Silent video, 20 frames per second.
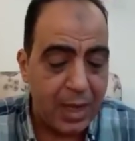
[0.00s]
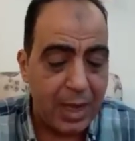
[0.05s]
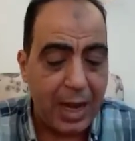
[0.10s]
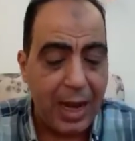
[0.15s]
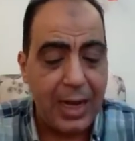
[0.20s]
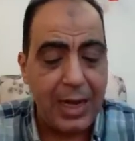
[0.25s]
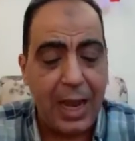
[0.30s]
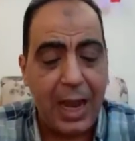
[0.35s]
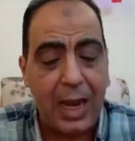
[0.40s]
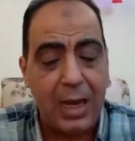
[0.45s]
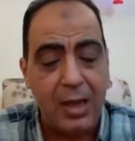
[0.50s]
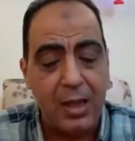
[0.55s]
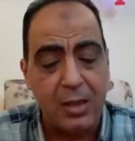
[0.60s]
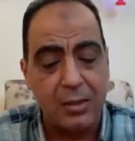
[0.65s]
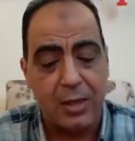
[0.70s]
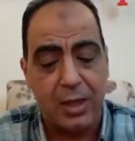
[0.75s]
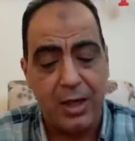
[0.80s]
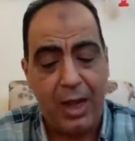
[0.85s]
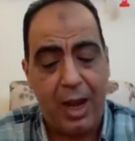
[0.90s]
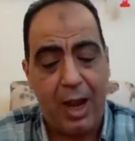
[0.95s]
قال الاهلي
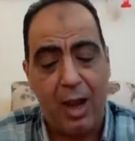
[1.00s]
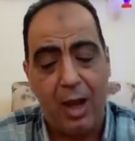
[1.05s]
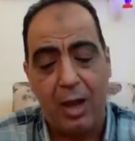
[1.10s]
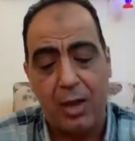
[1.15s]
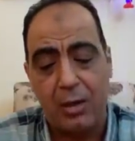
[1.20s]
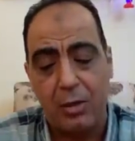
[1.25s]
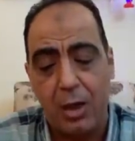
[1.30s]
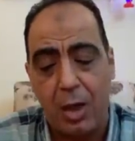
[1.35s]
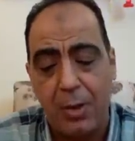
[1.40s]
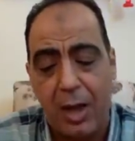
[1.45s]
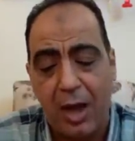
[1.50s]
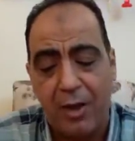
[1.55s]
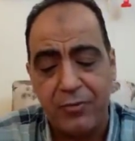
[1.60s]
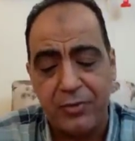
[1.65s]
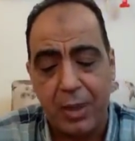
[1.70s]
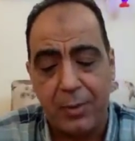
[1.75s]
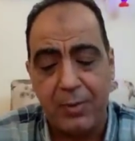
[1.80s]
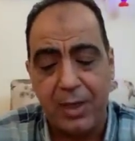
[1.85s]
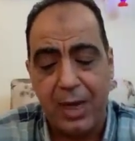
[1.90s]
يقدر يحقق ارقام افضل من